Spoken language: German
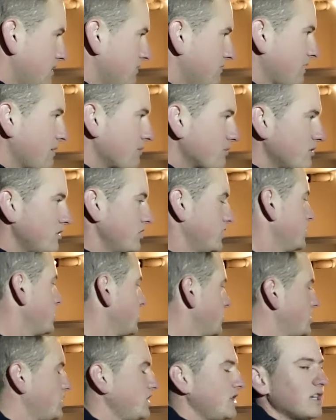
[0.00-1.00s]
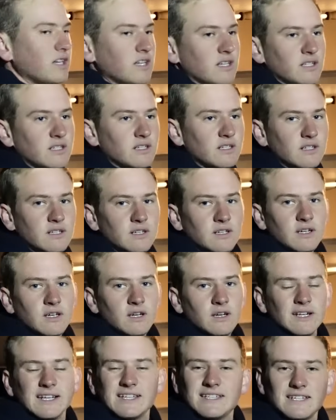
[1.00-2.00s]
Wir haben Kutschgeschirr.
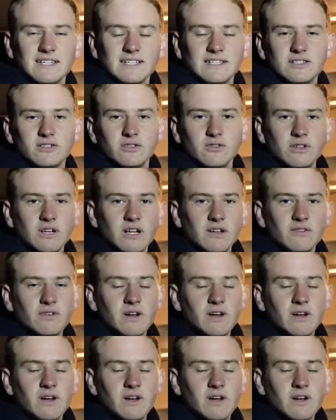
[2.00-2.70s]
Das ist schön an